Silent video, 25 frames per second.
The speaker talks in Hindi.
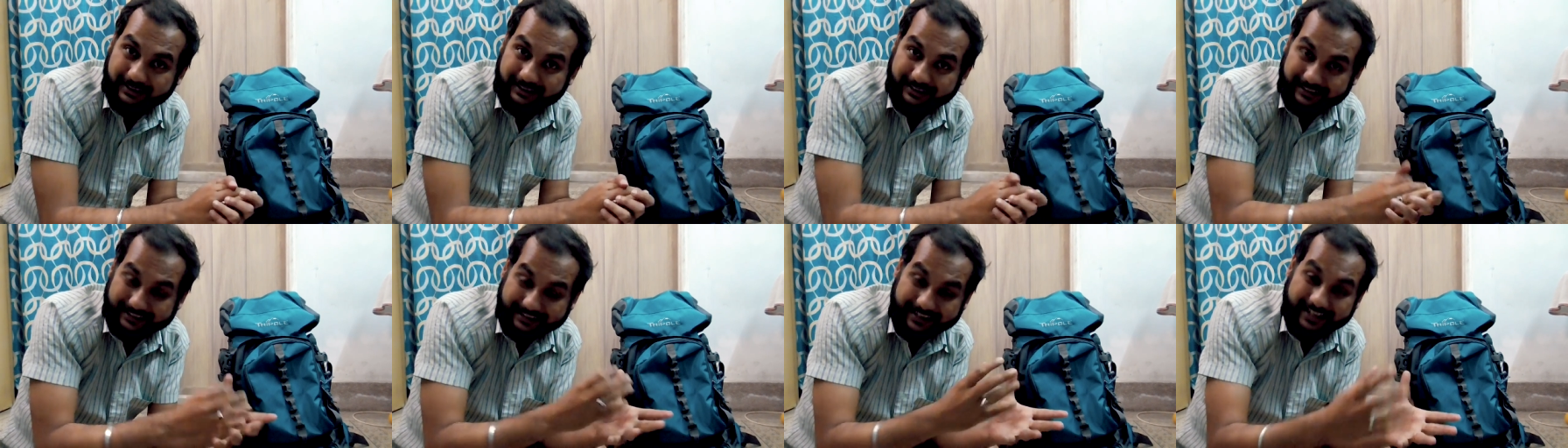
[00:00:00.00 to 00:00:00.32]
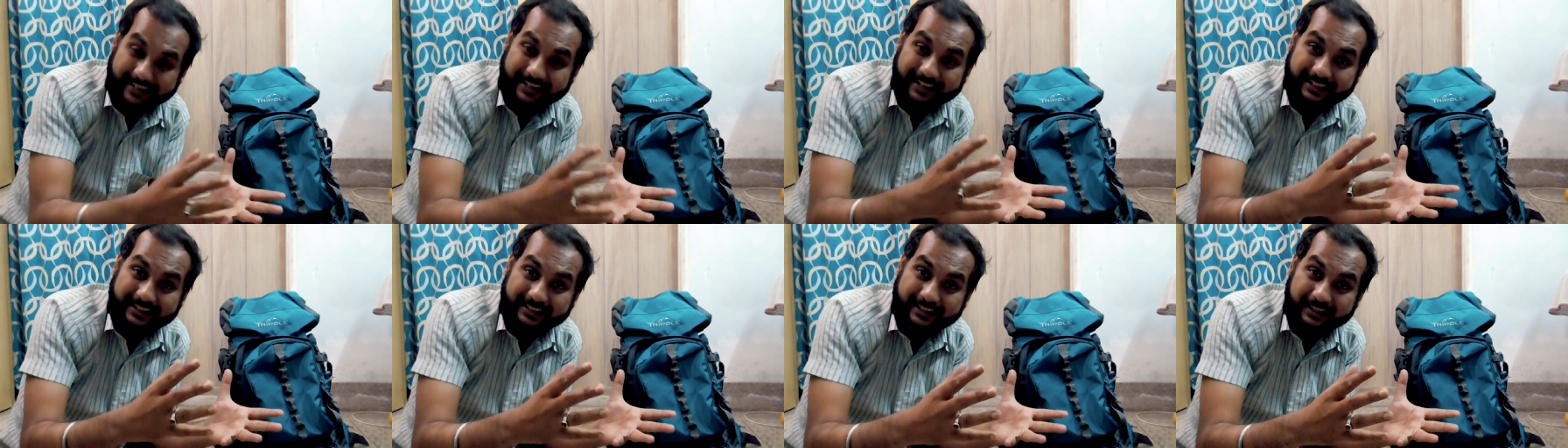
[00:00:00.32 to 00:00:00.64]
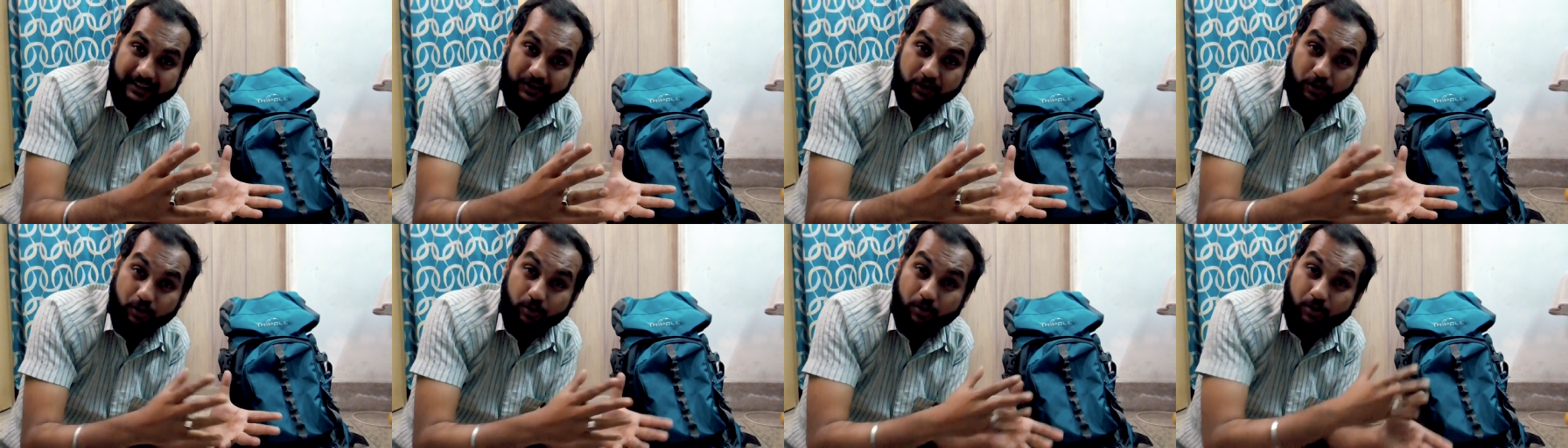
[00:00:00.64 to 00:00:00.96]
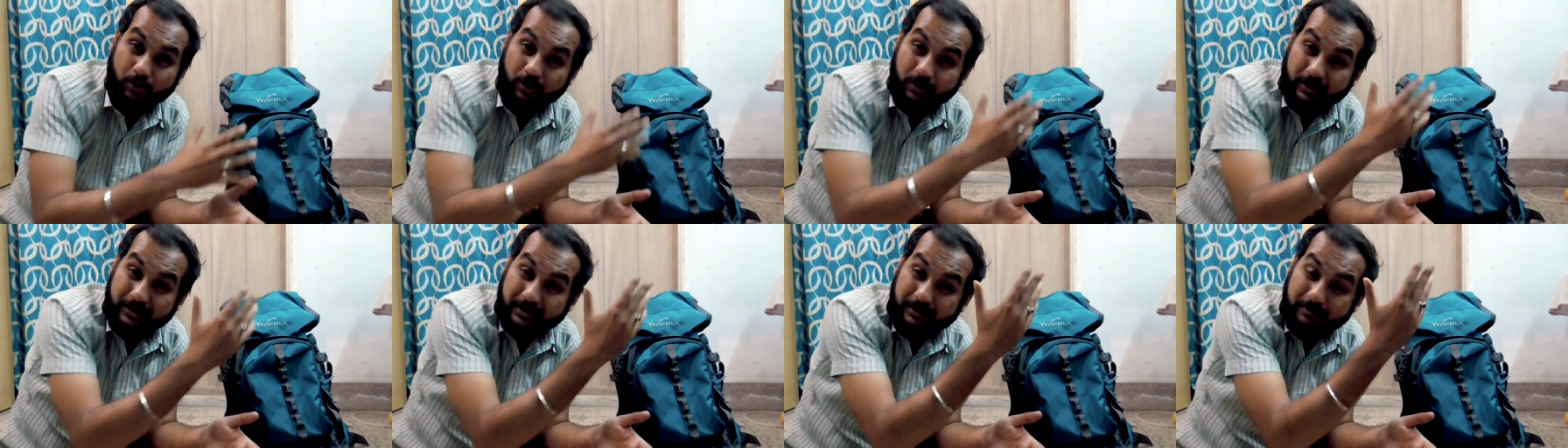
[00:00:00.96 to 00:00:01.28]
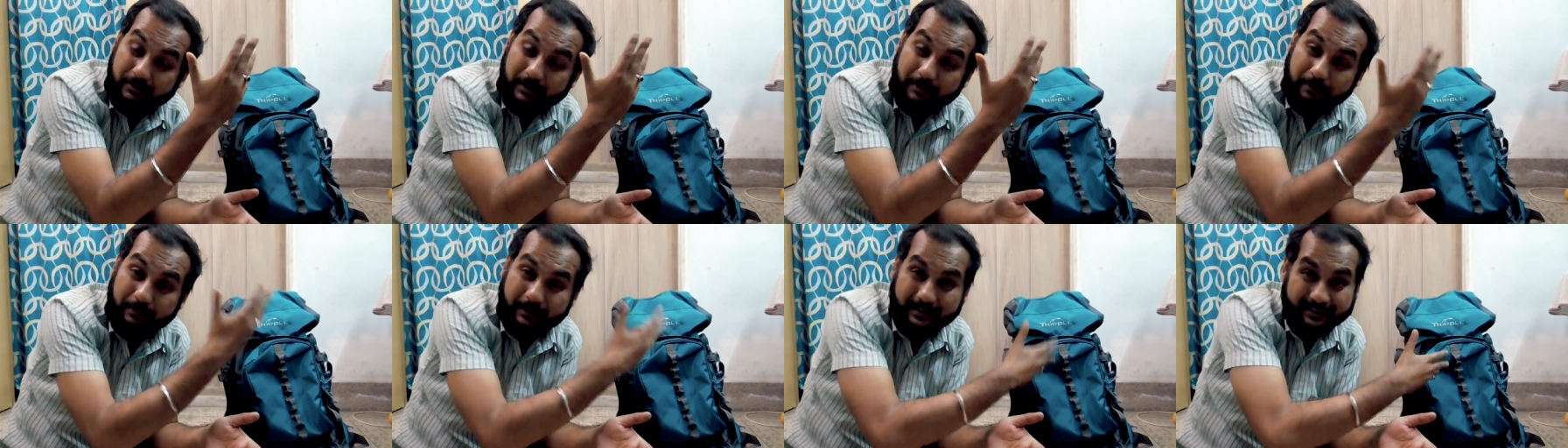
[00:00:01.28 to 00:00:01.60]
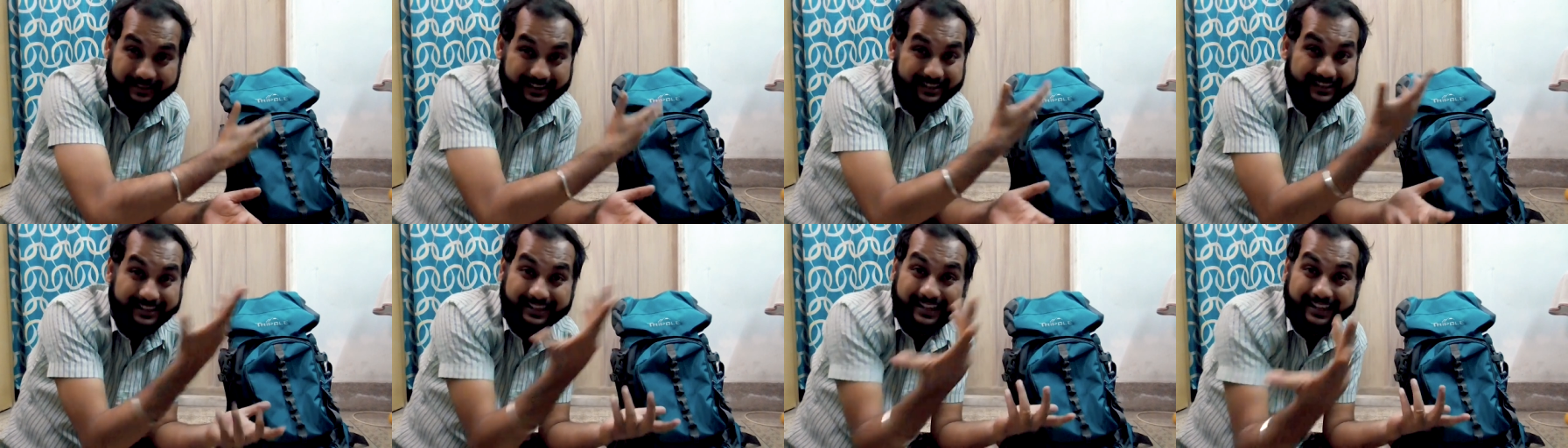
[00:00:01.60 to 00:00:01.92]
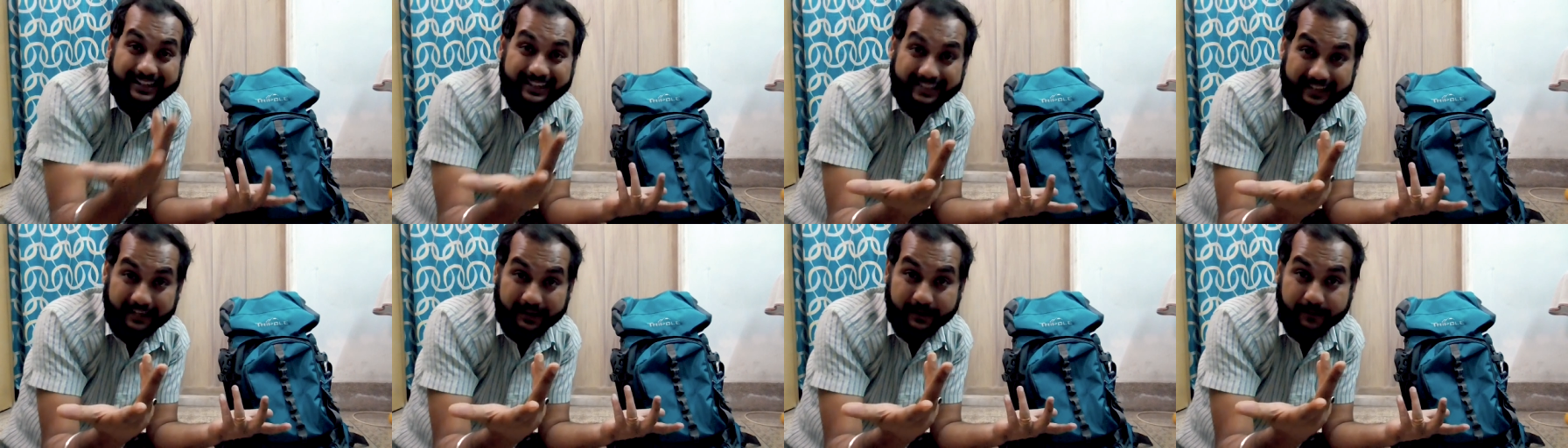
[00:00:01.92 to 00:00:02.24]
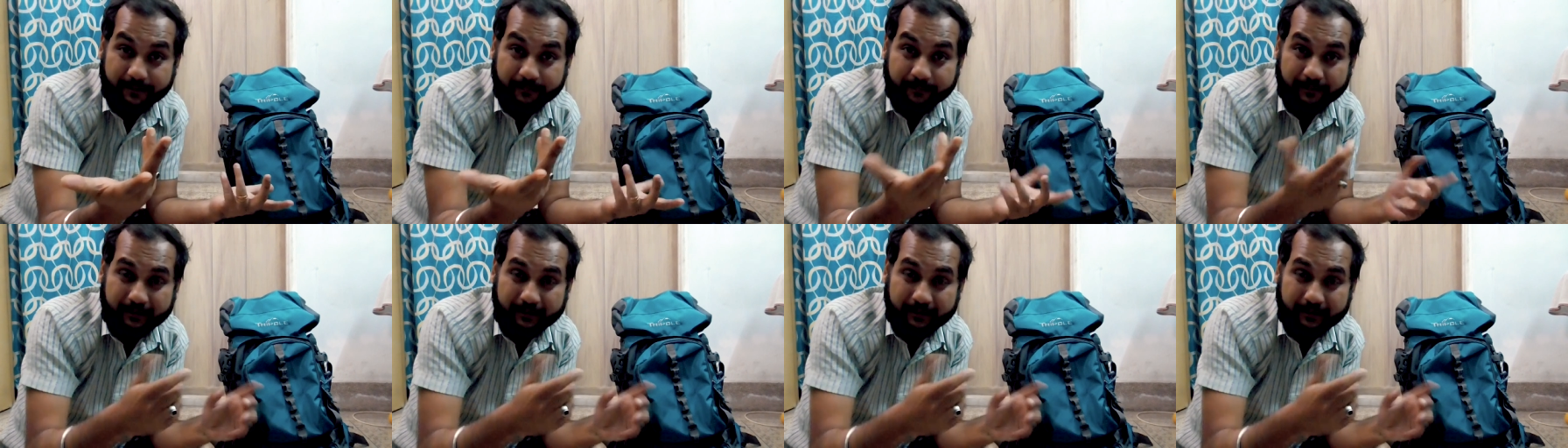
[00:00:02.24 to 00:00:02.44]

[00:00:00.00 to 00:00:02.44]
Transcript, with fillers: करने के लिए जो इसमें प्रेजेंट नहीं है